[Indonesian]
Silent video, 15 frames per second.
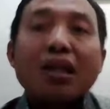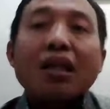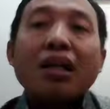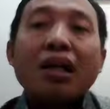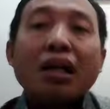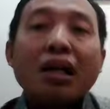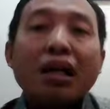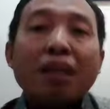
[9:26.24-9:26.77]

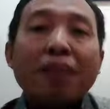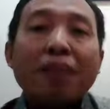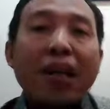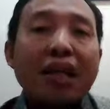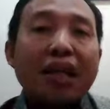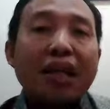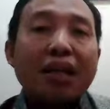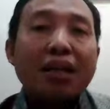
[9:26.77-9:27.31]
uh,
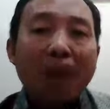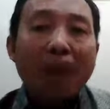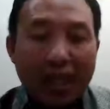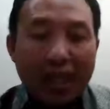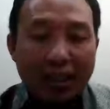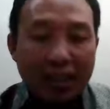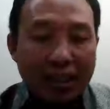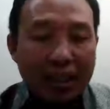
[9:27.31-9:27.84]
bagian dari
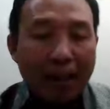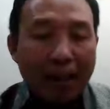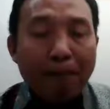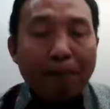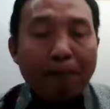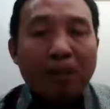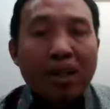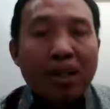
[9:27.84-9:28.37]
pangan kita.
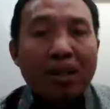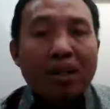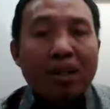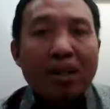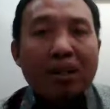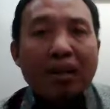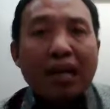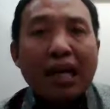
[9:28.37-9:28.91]

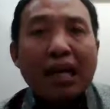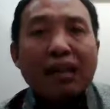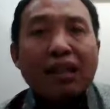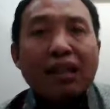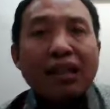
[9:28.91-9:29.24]
Dan